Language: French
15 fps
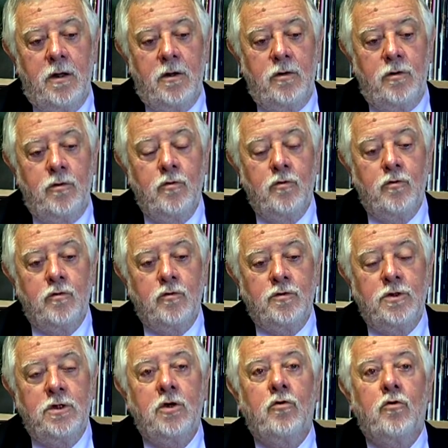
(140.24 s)
nous
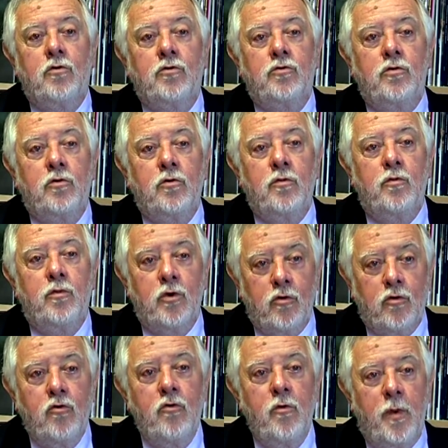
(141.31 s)
y comptons
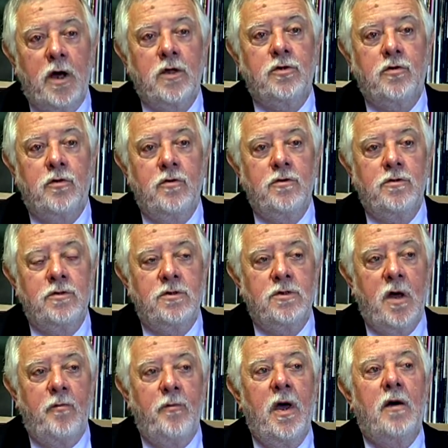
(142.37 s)
beaucoup parce que
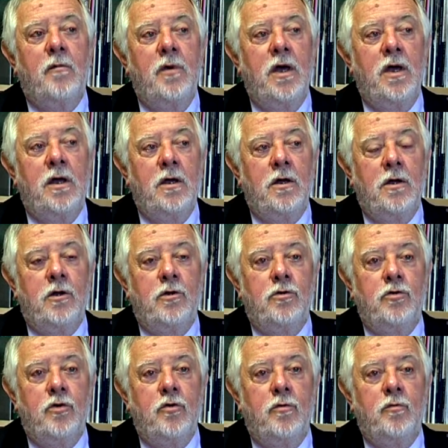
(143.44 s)
ça permet
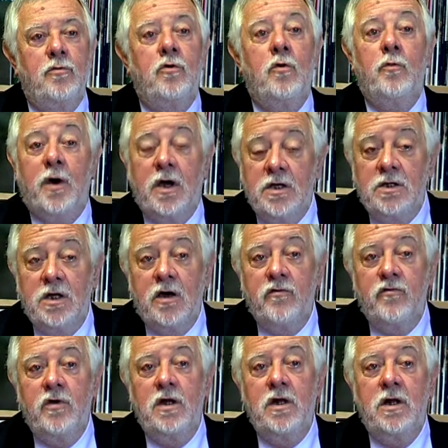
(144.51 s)
de,
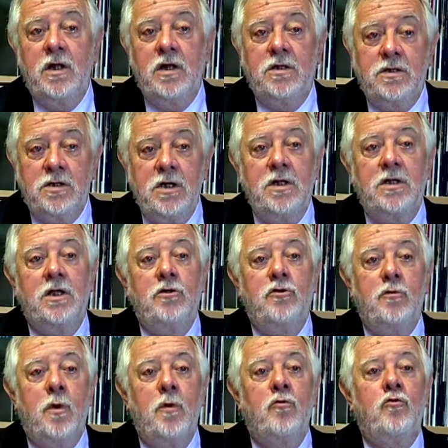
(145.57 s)
préserver les sites et
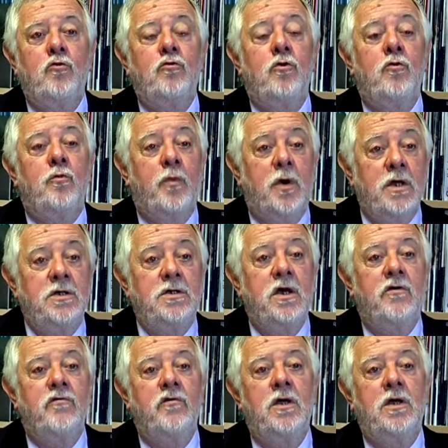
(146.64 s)
du même coup de
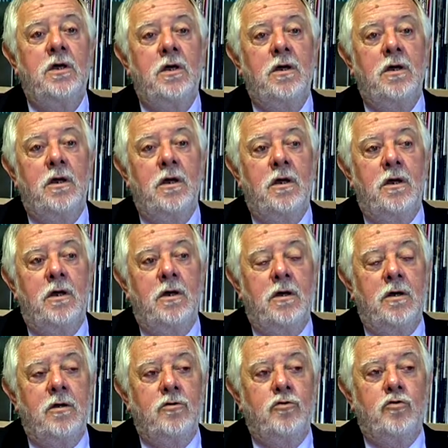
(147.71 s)
préserver
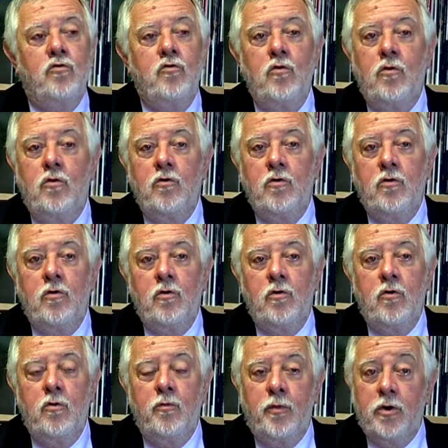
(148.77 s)
tout le,
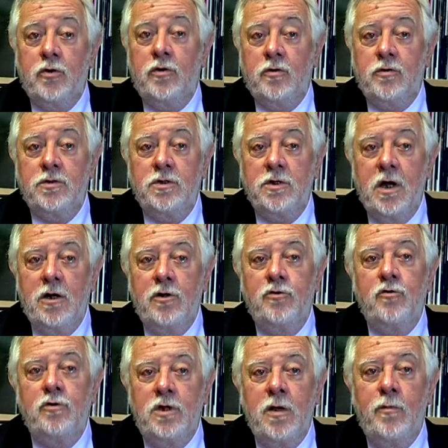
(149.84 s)
le potentiel
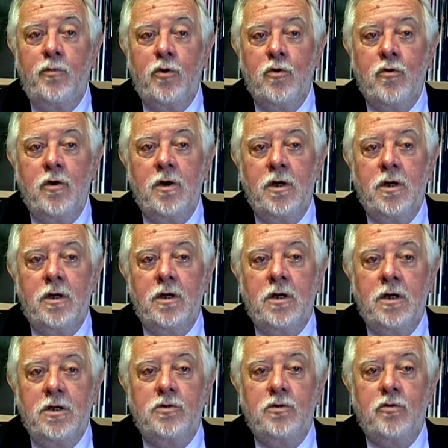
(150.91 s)
de dépôt
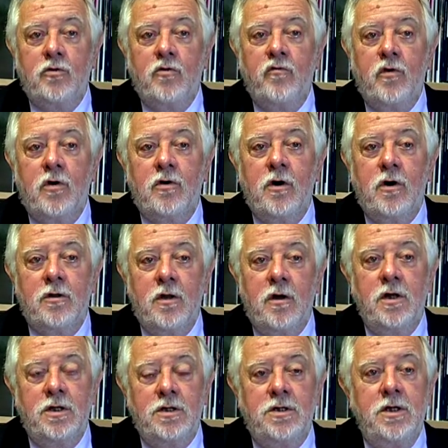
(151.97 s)
qui se trouve encore dans
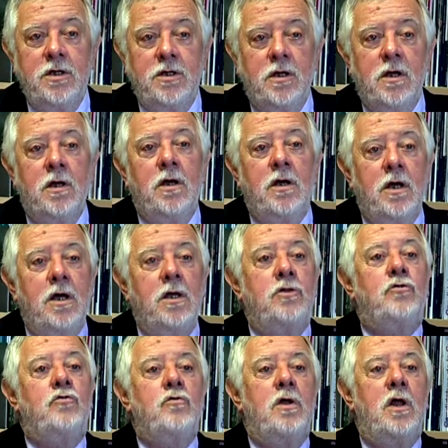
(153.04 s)
les sites et
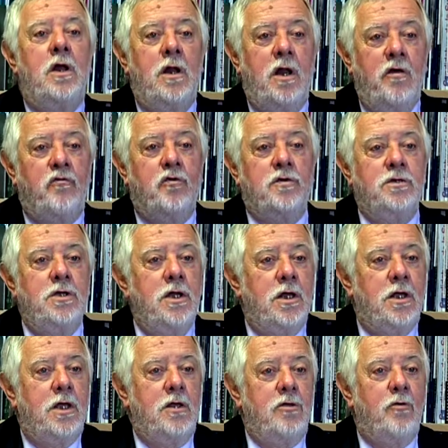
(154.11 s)
tous les, fossiles
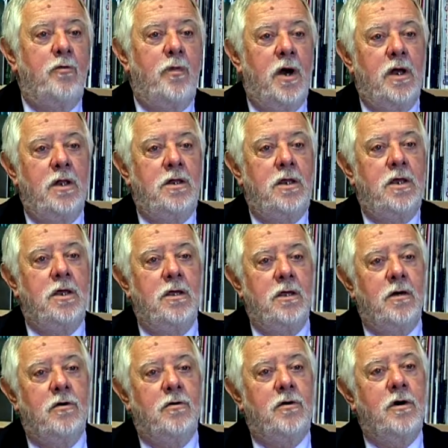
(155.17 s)
qui n'ont pas été
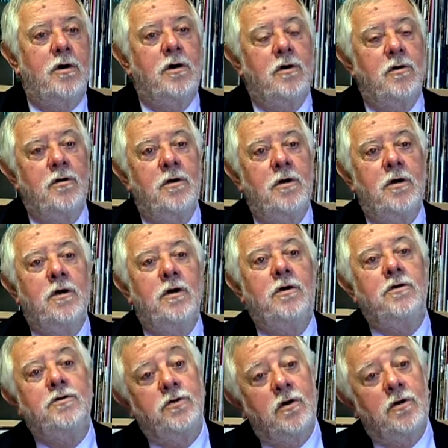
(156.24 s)
encore euh,
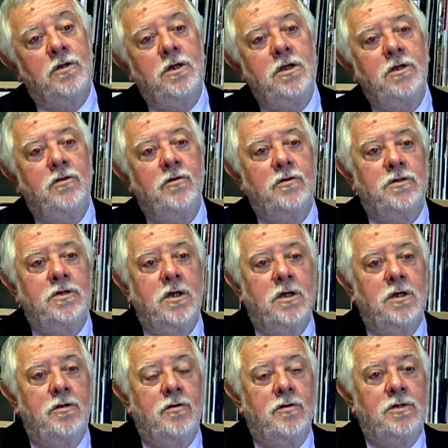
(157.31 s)
sortis de
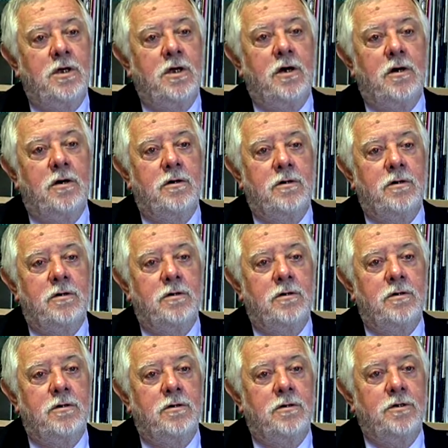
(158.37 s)
ces, de ces
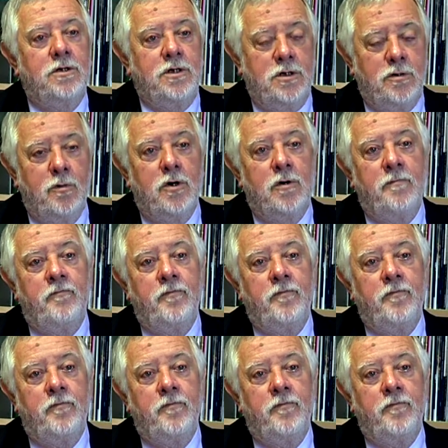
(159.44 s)
grands gisements.